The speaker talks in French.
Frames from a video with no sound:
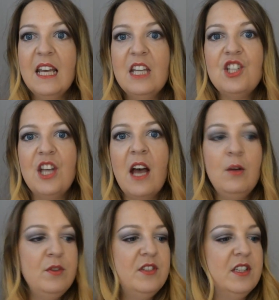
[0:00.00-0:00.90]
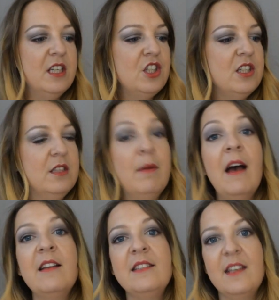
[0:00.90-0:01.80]
Et j'ai halluciné, j'ai dit bah
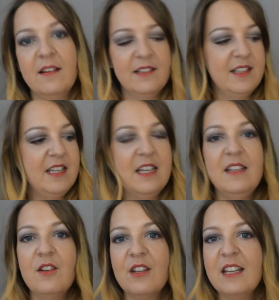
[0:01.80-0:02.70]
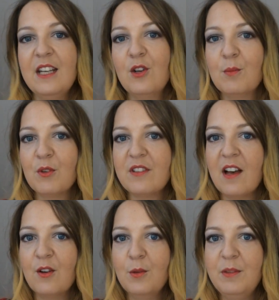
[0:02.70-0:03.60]
tiens, ça y est, il y en a qui commencent
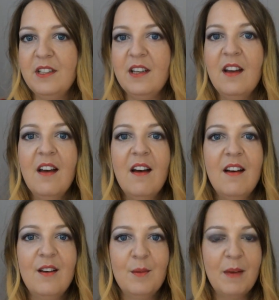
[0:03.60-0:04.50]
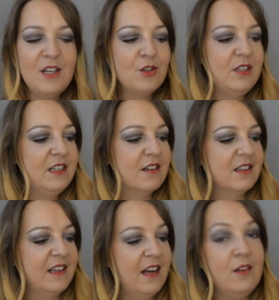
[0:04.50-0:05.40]
à copier euh, My Jolie
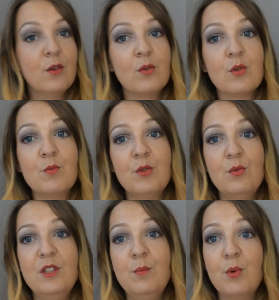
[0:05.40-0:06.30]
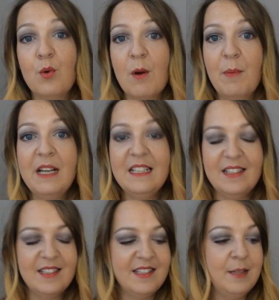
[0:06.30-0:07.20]
Candle, donc je me suis dit pourquoi pas les
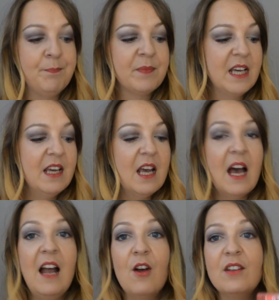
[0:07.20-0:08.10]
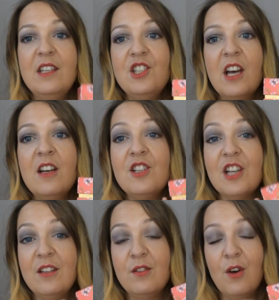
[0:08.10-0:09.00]
tester. Alors déjà,
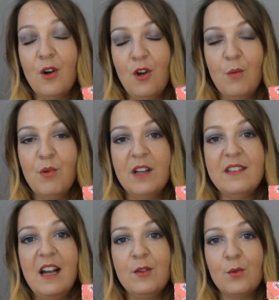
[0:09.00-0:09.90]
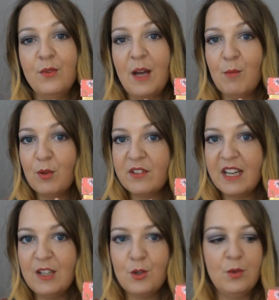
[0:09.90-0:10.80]
j'adore leurs boîtes, elles sont vraiment
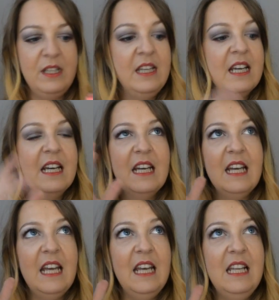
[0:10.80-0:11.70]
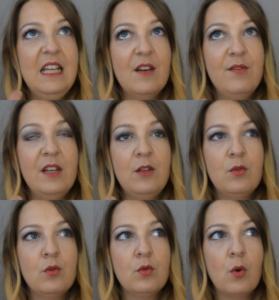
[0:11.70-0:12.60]
très jolies et il y avait
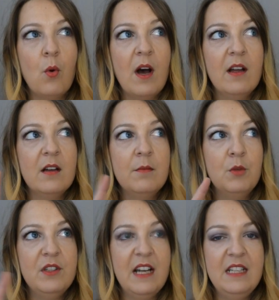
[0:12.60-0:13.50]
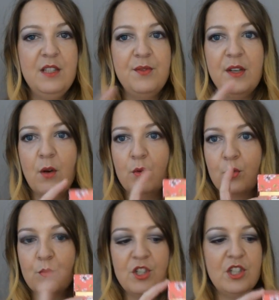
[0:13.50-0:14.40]
trois modèles différents.
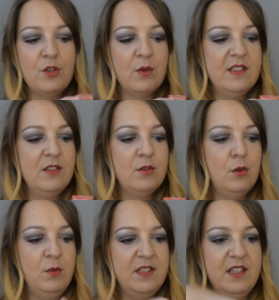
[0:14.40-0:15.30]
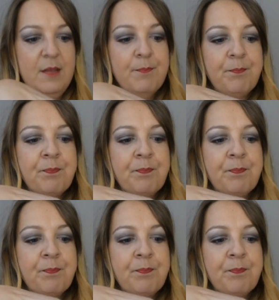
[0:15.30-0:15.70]
Donc moi j'ai choisi celui-ci.